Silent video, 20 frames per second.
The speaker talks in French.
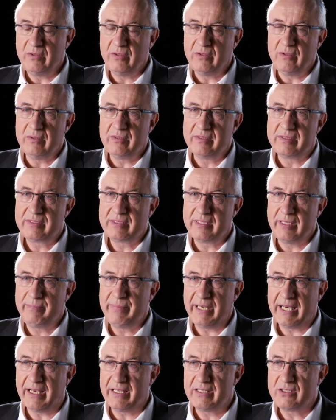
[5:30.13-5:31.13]
une
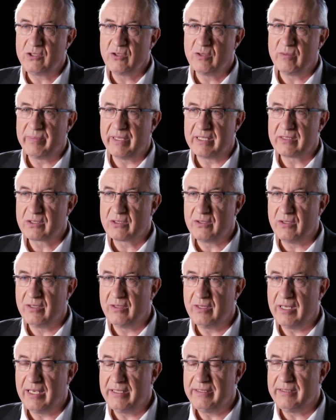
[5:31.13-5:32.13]
séparation parce
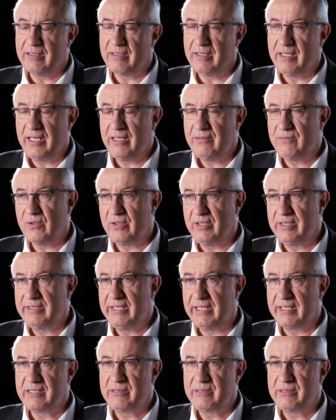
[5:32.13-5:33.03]
que Adam et Ève ont été